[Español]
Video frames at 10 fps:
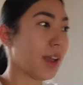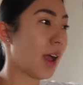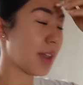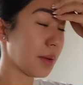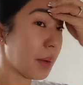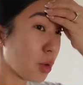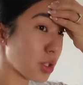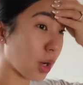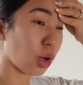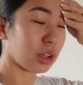Ayer me
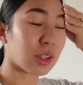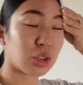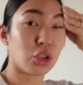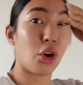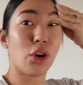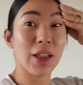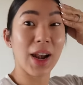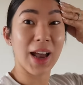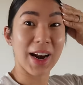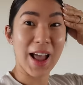puse a cortar toda
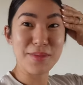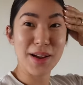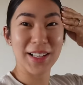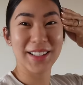la grama.